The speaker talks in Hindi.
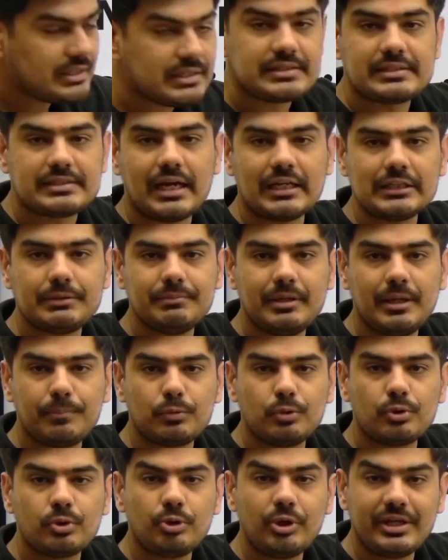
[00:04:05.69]
साथ में आपको
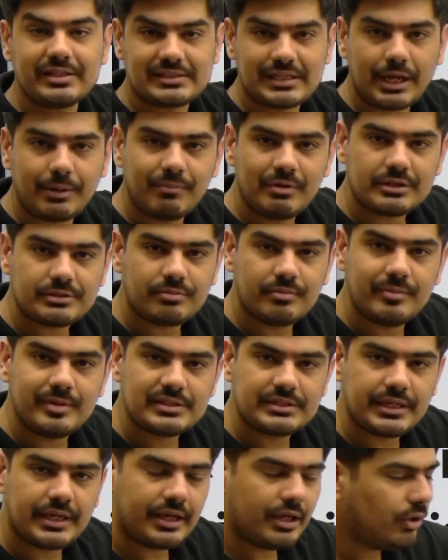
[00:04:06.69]
उनके असाइनमेंट्स भी मिल
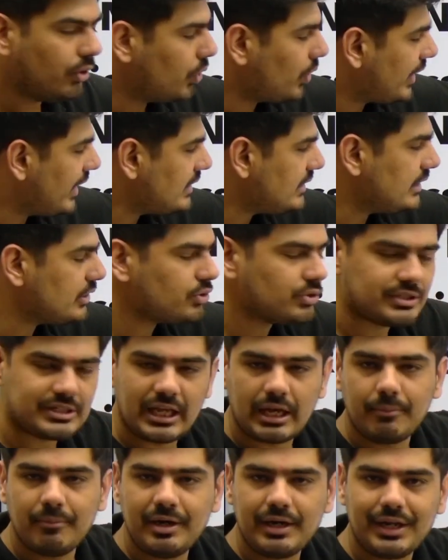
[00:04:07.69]
जाएंगे और कैसे जो
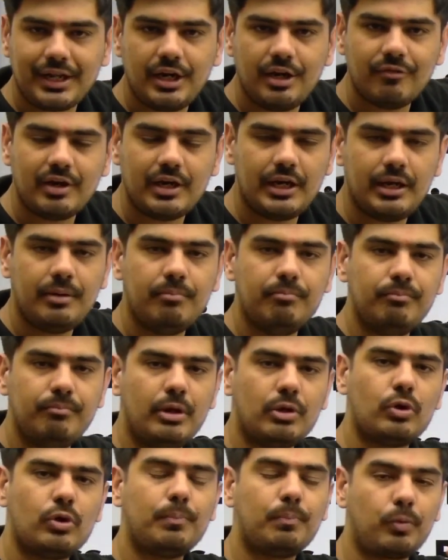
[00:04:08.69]
असाइनमेंट रहने वाले हैं
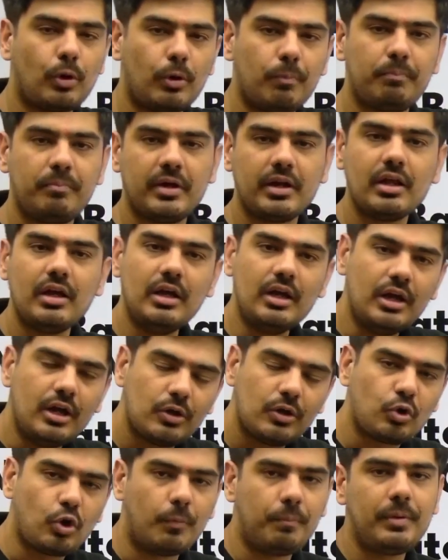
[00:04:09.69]
बिल्कुल प्रॉपर
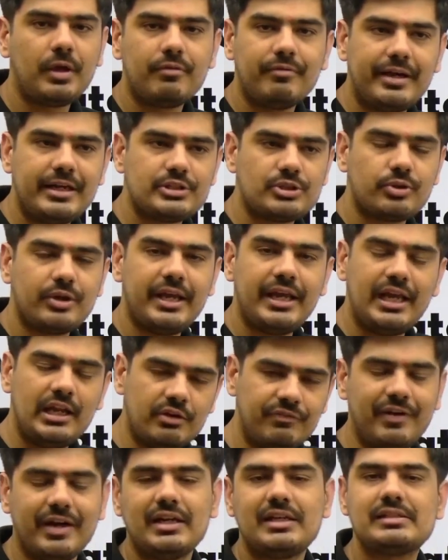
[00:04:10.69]
टॉपिक वाइज होंगे
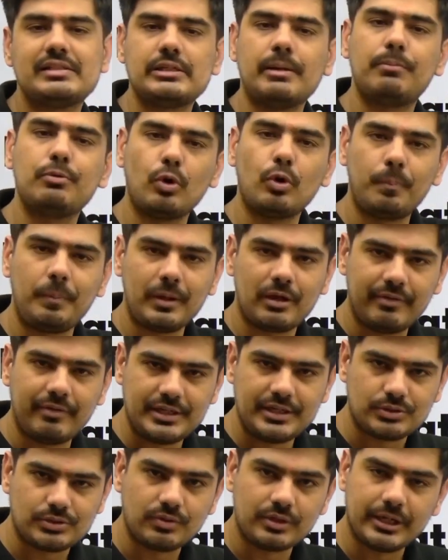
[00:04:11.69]
इनफैक्ट सब टॉपिक
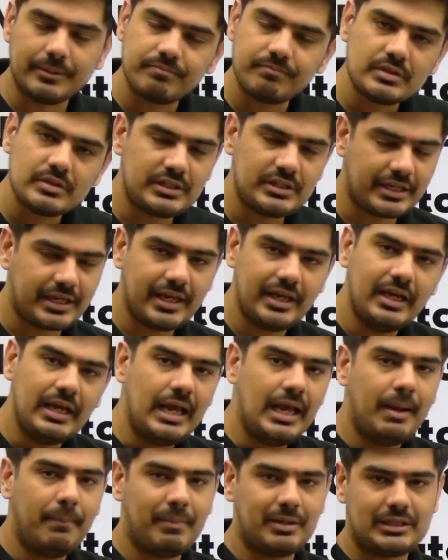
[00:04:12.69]
वाइज होंगे ठीक है
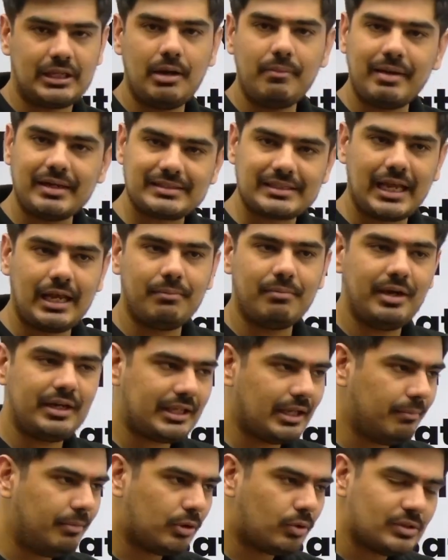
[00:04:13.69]
मतलब असाइनमेंट के
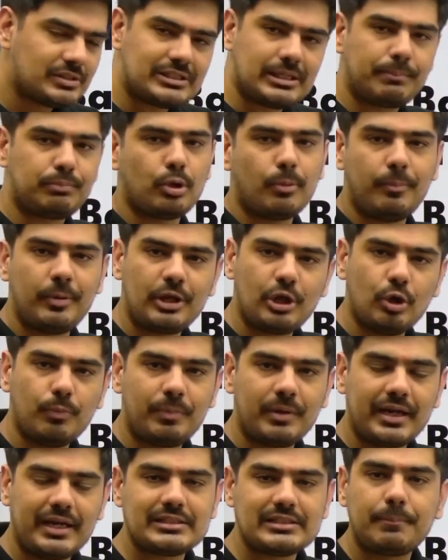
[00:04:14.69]
बिल्कुल सब टॉपिक के ऊपर
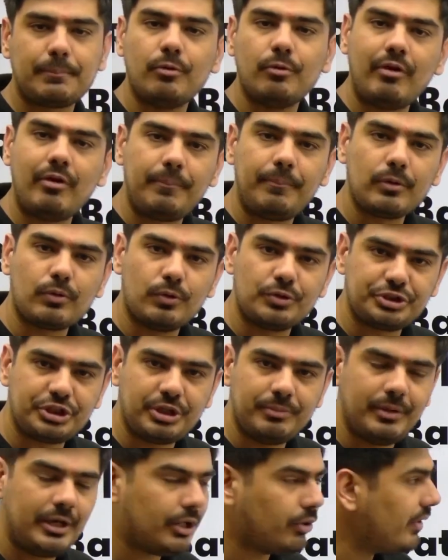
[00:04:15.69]
गाइज आपको वहां पर क्वेश्चन
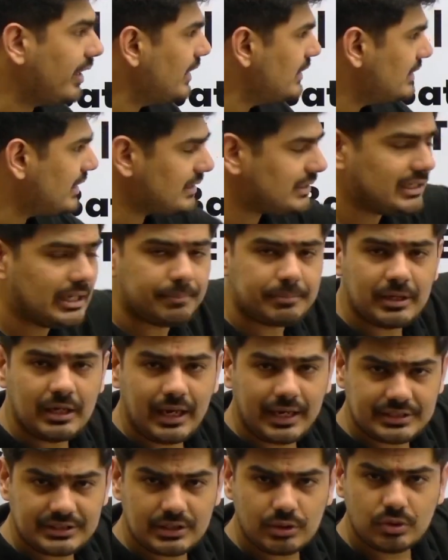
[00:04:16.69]
मिल रहे होंगे जैसे आपके
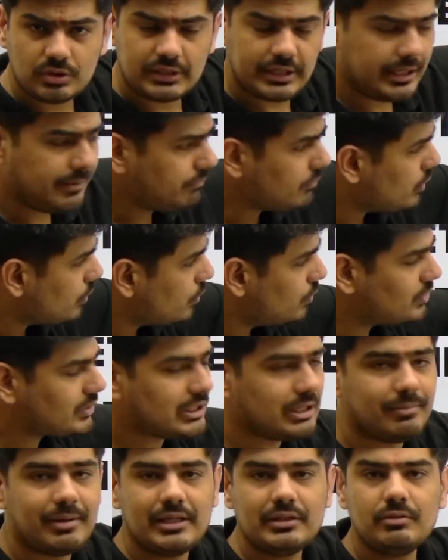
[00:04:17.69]
लेक्चर होता है उसके
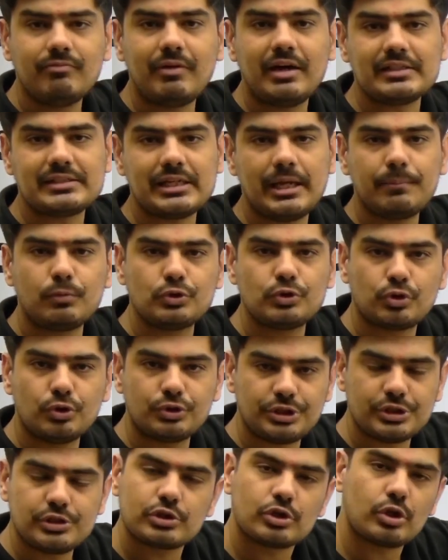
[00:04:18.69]
बाद वहां से आप कुछ
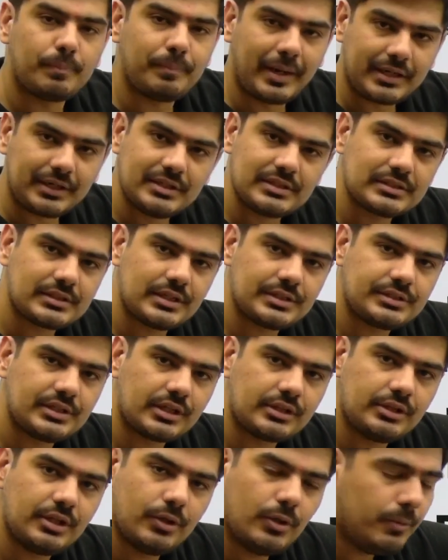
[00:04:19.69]
क्वेश्चन को प्रैक्टिस कर
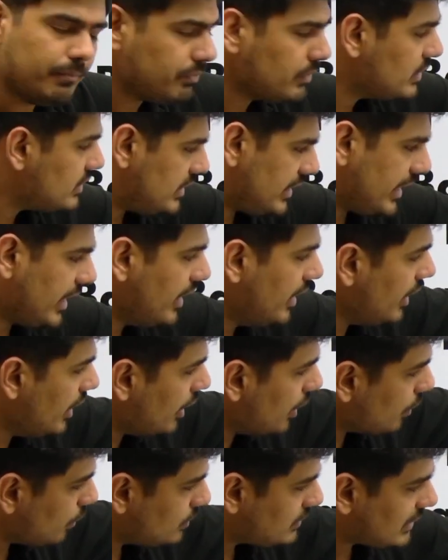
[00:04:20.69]
सकते हो ठीक है
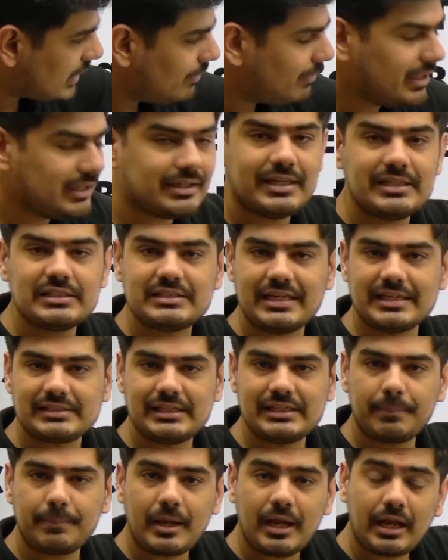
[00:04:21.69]
उसके बाद गाइज जैसे
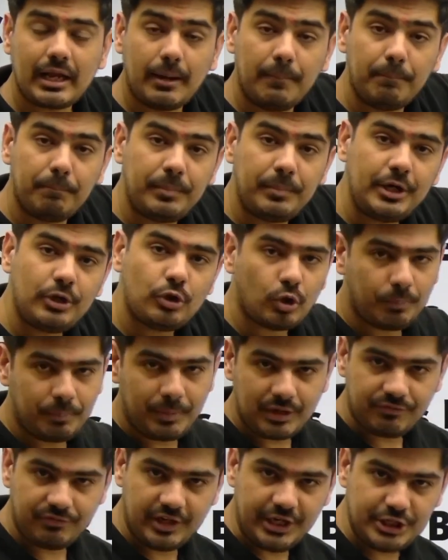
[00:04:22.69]
आपका एक कंप्लीट टॉपिक
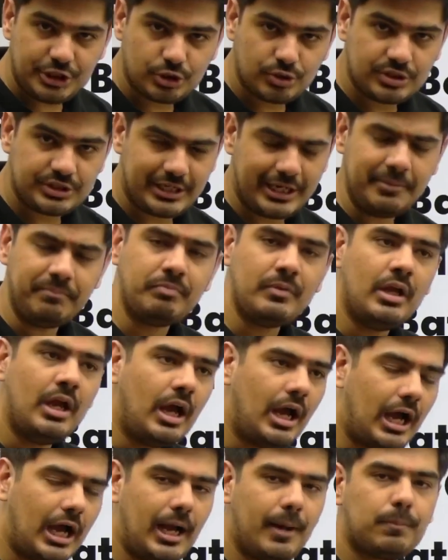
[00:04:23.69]
फिनिश हो जाए
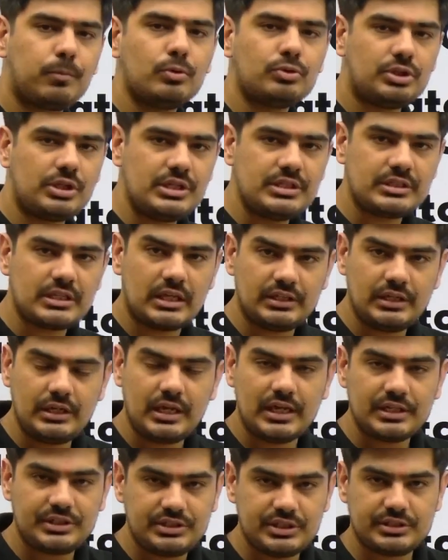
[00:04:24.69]
आपको तीन चार दिन
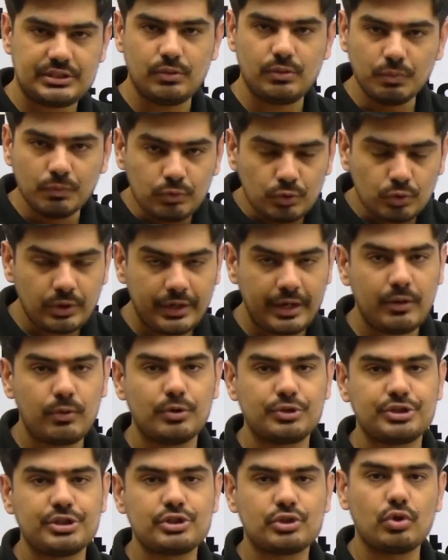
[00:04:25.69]
अच्छे से उनके
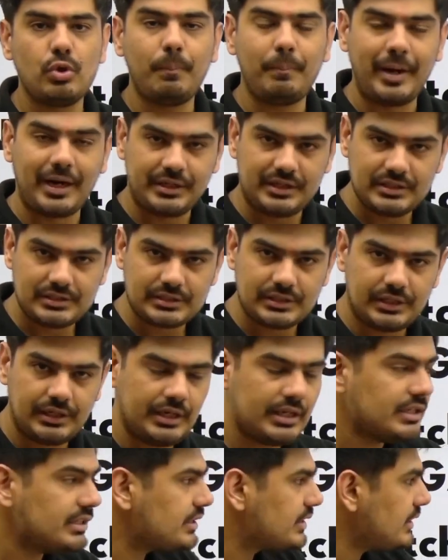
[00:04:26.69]
क्वेश्चंस को प्रैक्टिस करने हैं
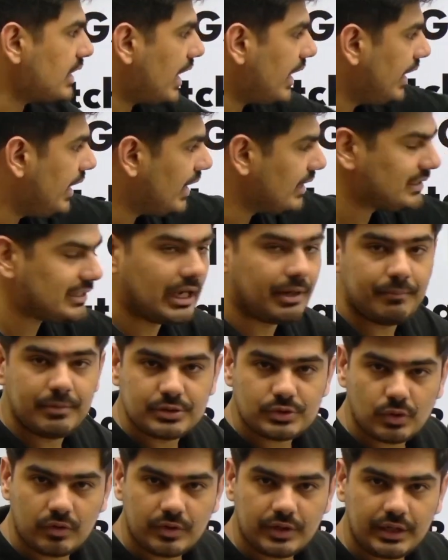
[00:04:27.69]
सारे असाइनमेंट
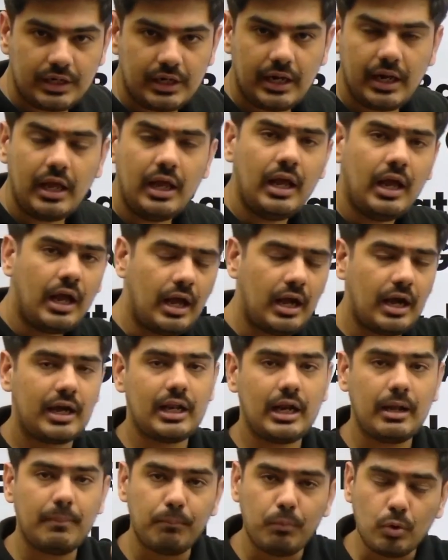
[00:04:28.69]
सोल्व करने हैं अगर
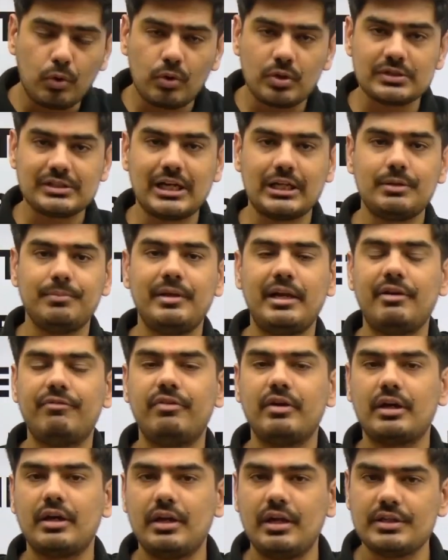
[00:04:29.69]
आप बुक को साथ में रेफर
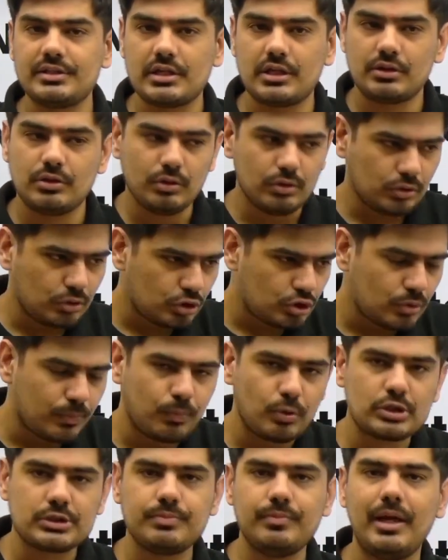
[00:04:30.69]
करना चाहते हो तो जो
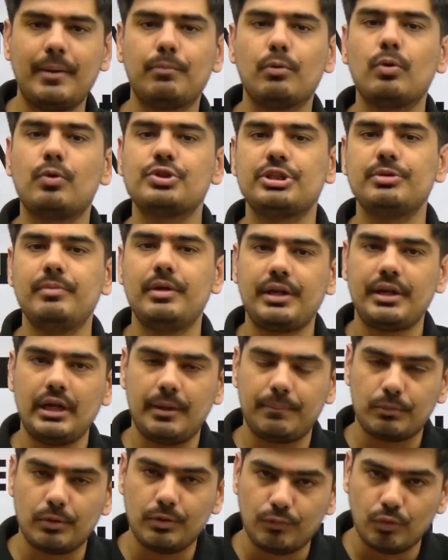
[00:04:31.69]
बुक्स में आपको क्वेश्चन मिल रहे हैं
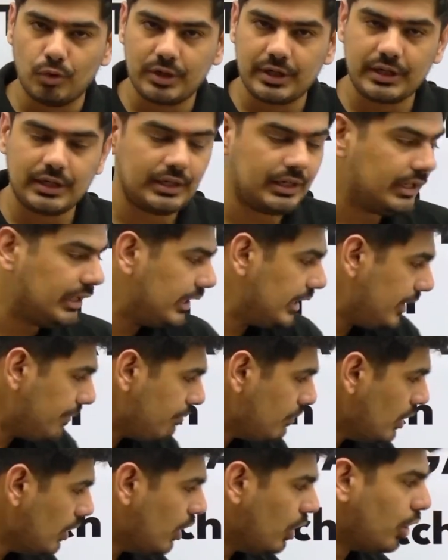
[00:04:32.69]
आपको वो कर लेने हैं
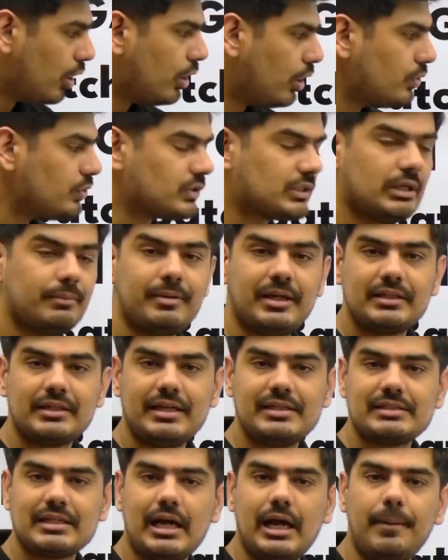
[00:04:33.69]
और उसके बाद
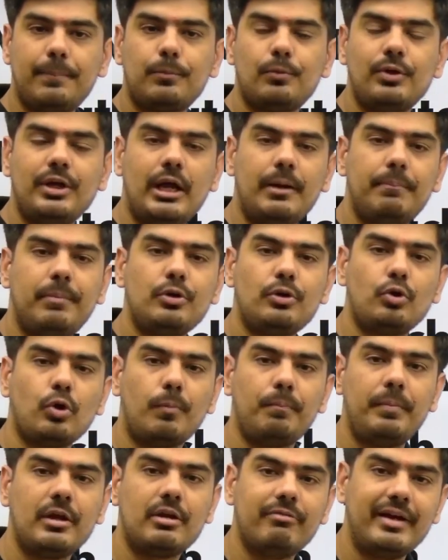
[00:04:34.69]
गैस आपको यहाँ पर
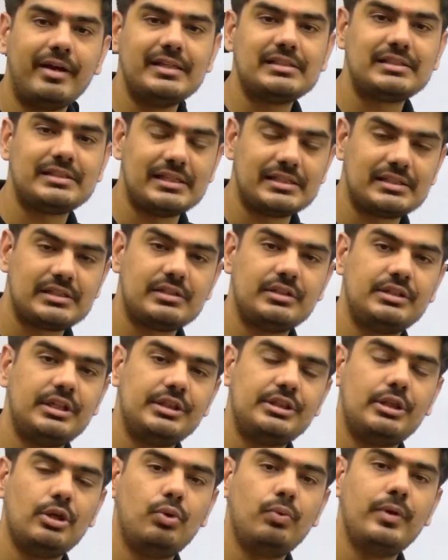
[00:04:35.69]
टॉपिक वाइज टेस्ट देते
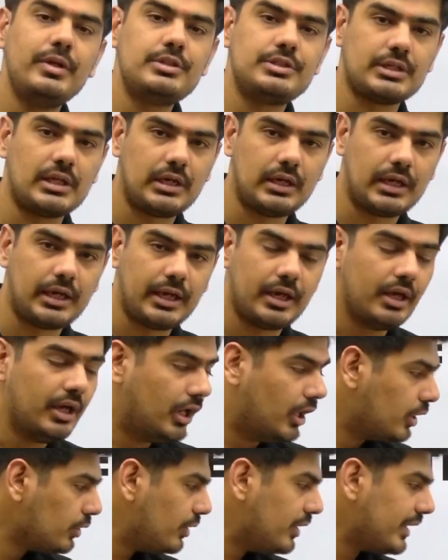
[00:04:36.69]
हुए चलना
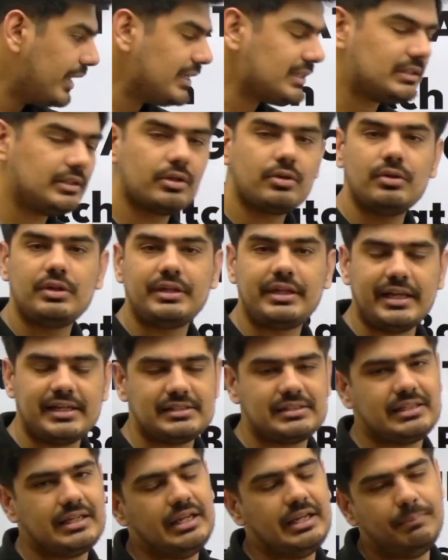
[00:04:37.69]
है गैस देखो
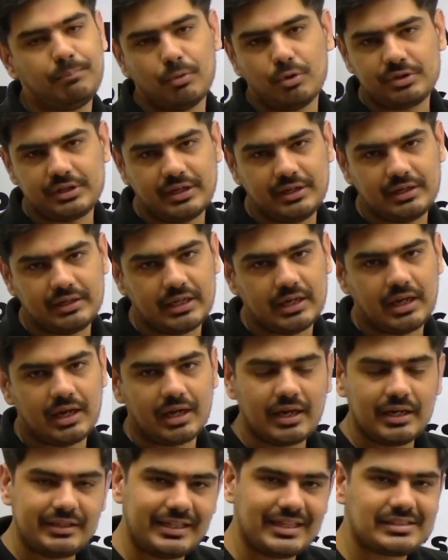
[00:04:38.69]
टेस्ट इंपॉर्टेंट है अगर
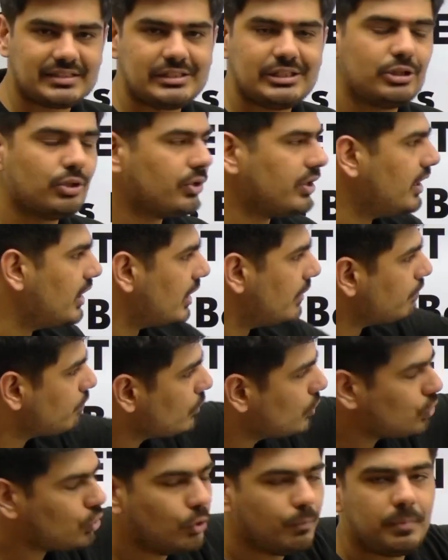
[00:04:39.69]
टेस्ट नहीं दोगे ना
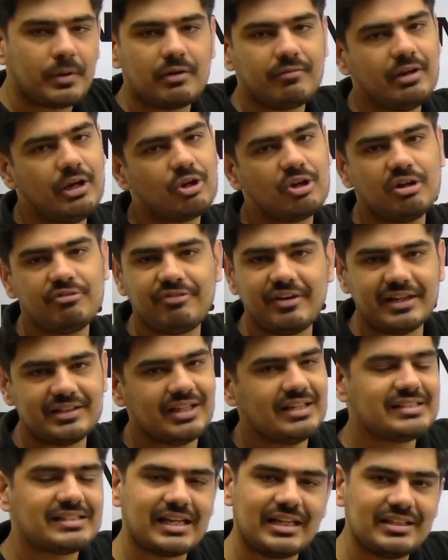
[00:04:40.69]
तो ऊपर वालों का फायदा
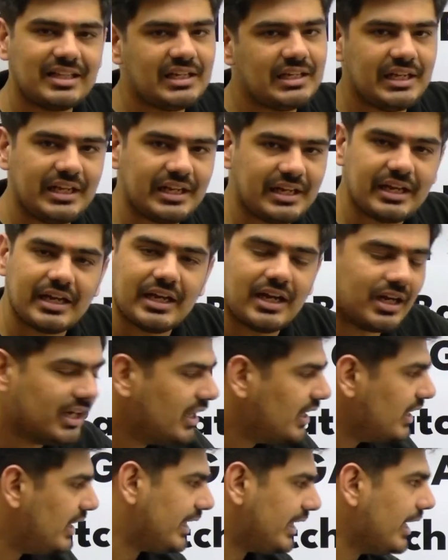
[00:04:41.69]
ज्यादा नहीं रहेगा
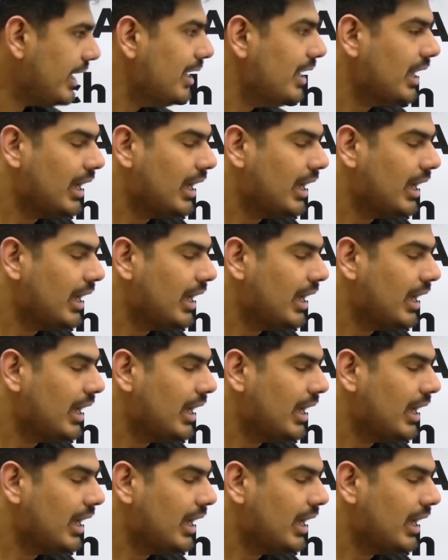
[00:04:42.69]
ठीक है